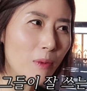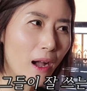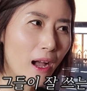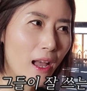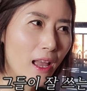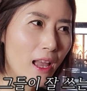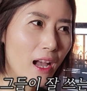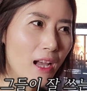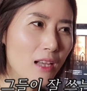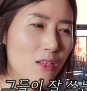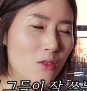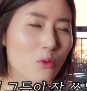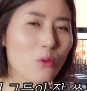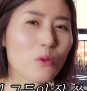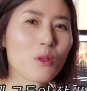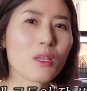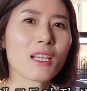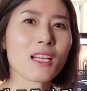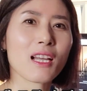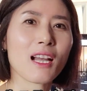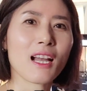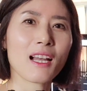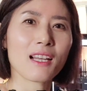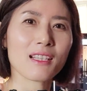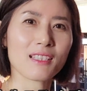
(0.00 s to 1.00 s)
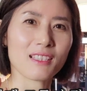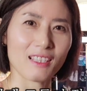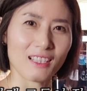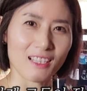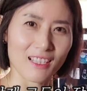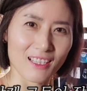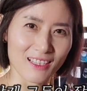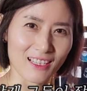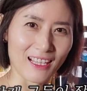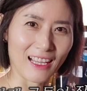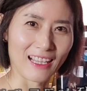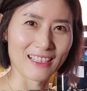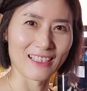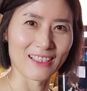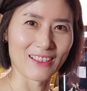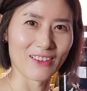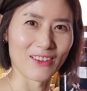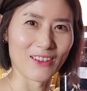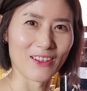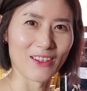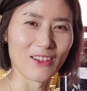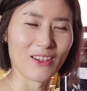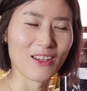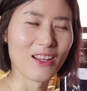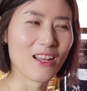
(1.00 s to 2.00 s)
봐야 소리가 들린다는
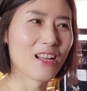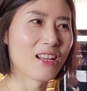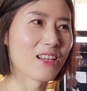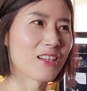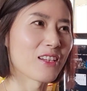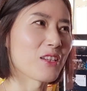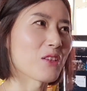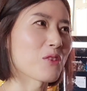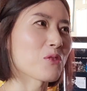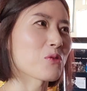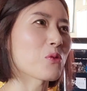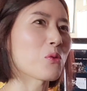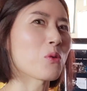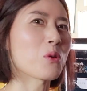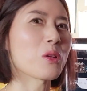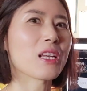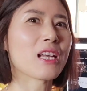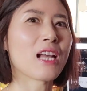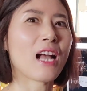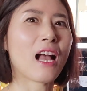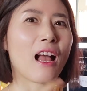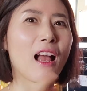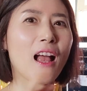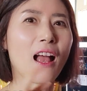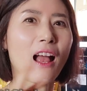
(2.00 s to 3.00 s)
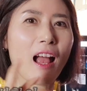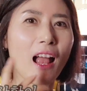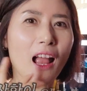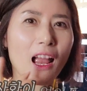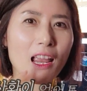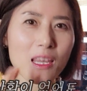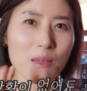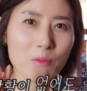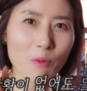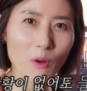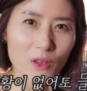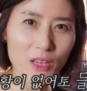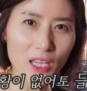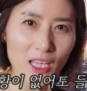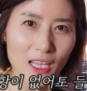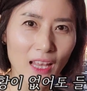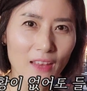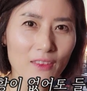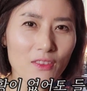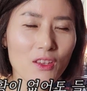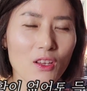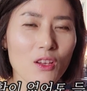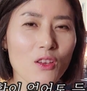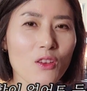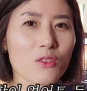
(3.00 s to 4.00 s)
거예요. 그리고 소리가 이번엔
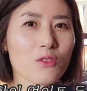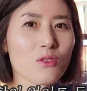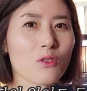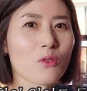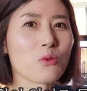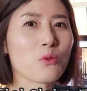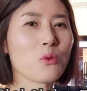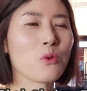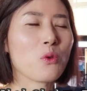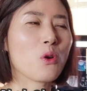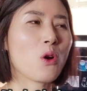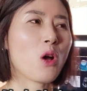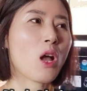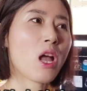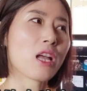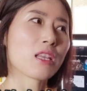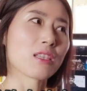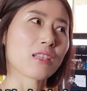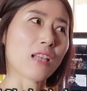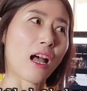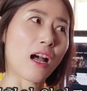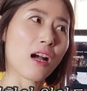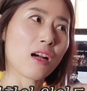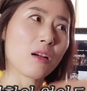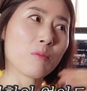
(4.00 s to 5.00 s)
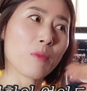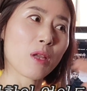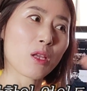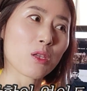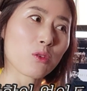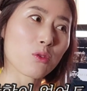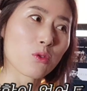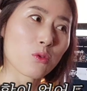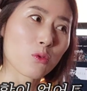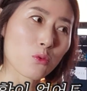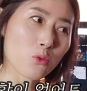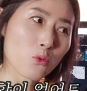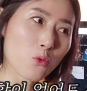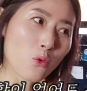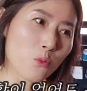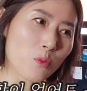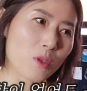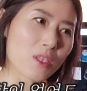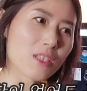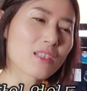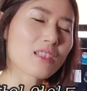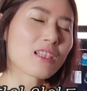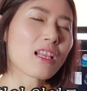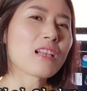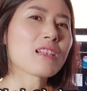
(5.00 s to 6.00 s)
안 들렸어도 다음에 또
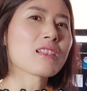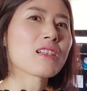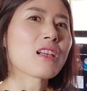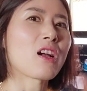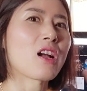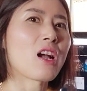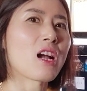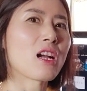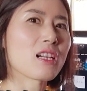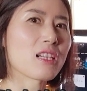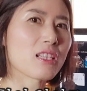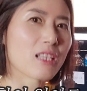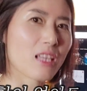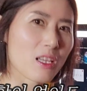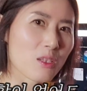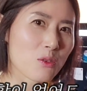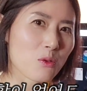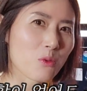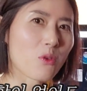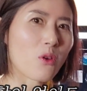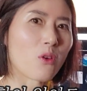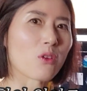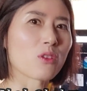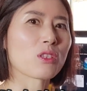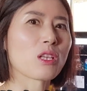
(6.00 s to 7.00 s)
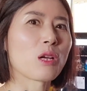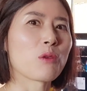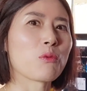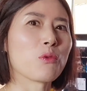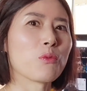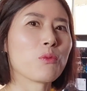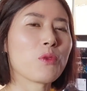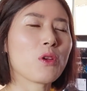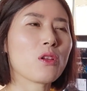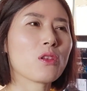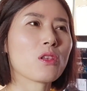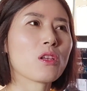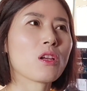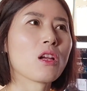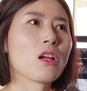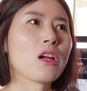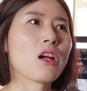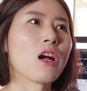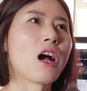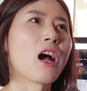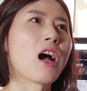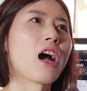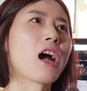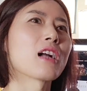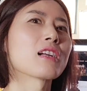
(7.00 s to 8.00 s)
비슷한 상황을 계속 겪다 보면
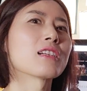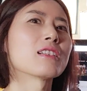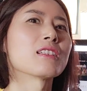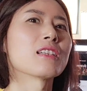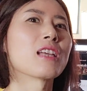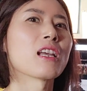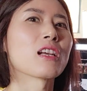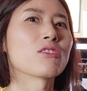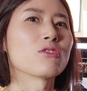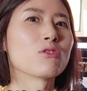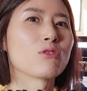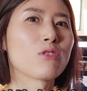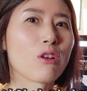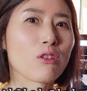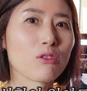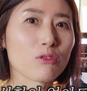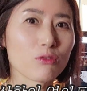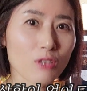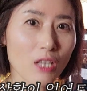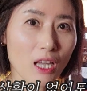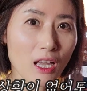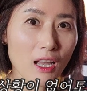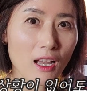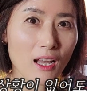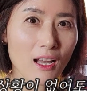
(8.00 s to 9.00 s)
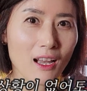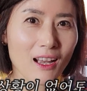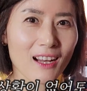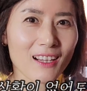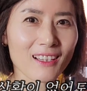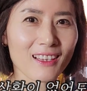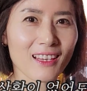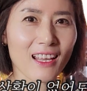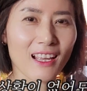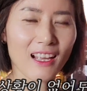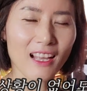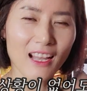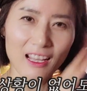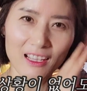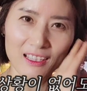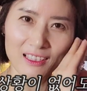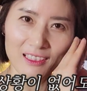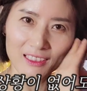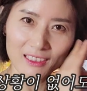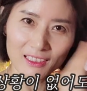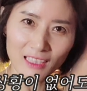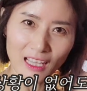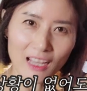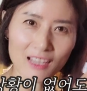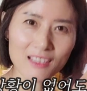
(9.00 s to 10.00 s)
아 그게 그거구나 할 때가
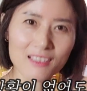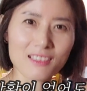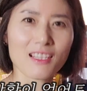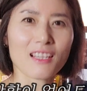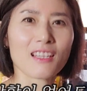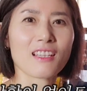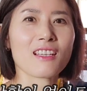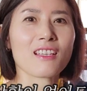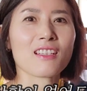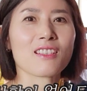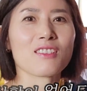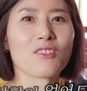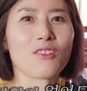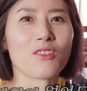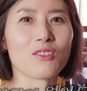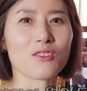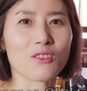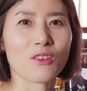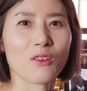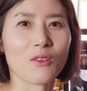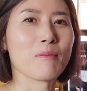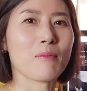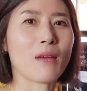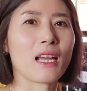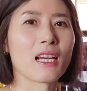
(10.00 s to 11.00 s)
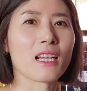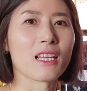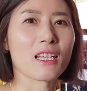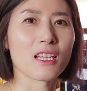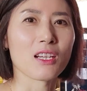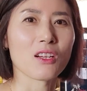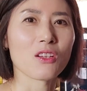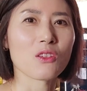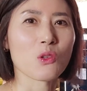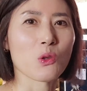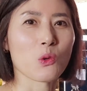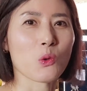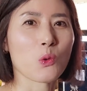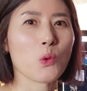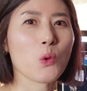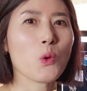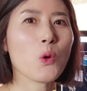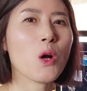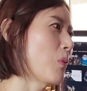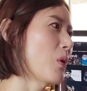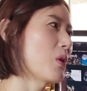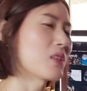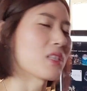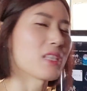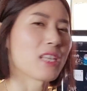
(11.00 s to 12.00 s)
딱 생기는 거죠. 말이
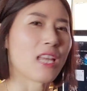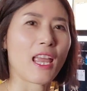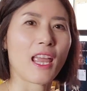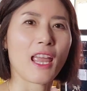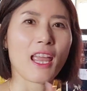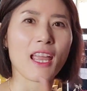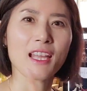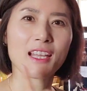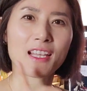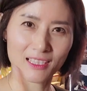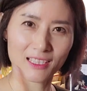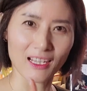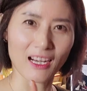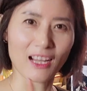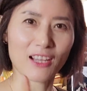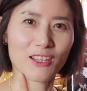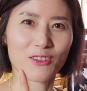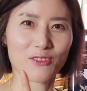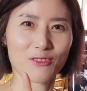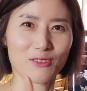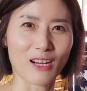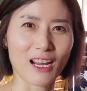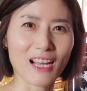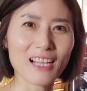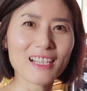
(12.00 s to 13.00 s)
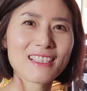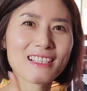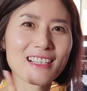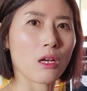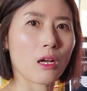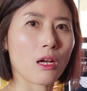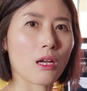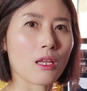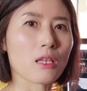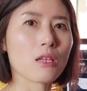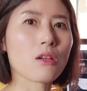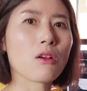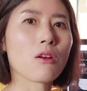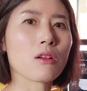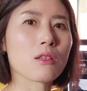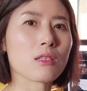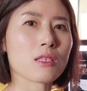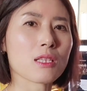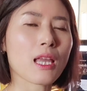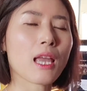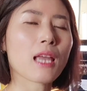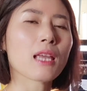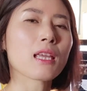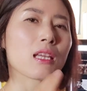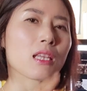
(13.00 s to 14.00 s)
길어졌고 번째 드라큐라 아, 이건
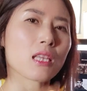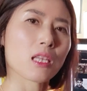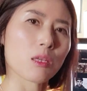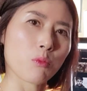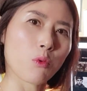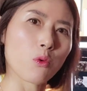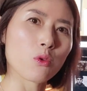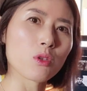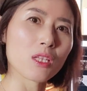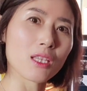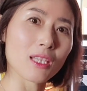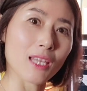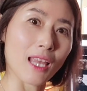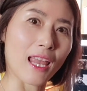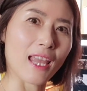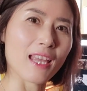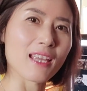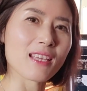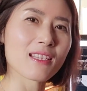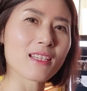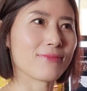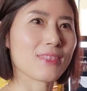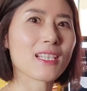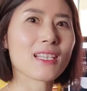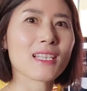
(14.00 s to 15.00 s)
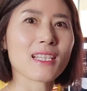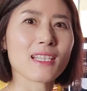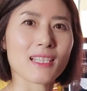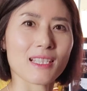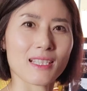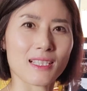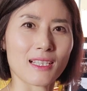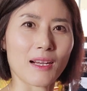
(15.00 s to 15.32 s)
책의 기본이 된 브리티시